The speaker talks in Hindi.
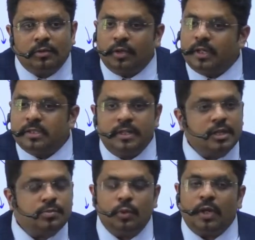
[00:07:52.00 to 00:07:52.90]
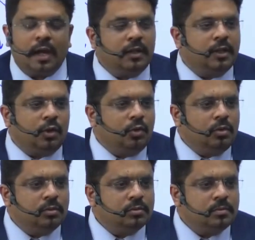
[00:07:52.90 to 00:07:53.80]
क्योंकि इस देश में उठा के देख
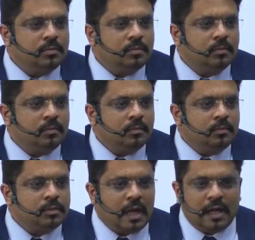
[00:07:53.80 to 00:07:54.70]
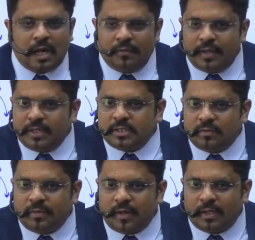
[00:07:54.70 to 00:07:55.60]
लो चाहे कावेरी
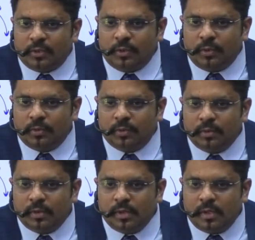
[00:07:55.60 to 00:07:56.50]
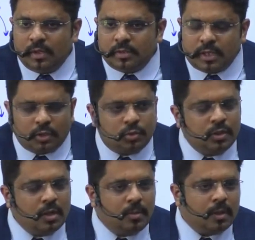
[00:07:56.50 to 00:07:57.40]
जल विवाद हो चाहे
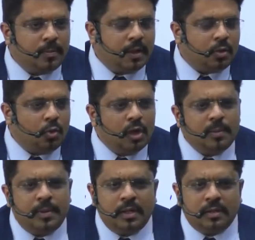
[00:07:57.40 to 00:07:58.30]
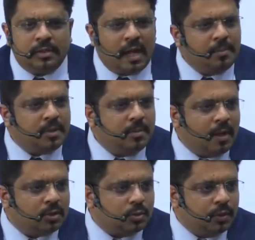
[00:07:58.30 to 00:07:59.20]
दुनिया भर में कोई भी डैम की
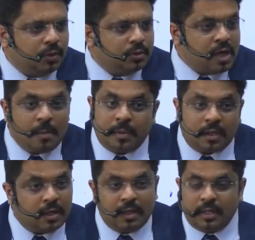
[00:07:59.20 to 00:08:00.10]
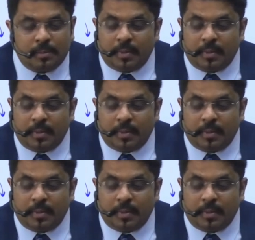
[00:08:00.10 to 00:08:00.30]
बात हुई हो जहां पर गहरी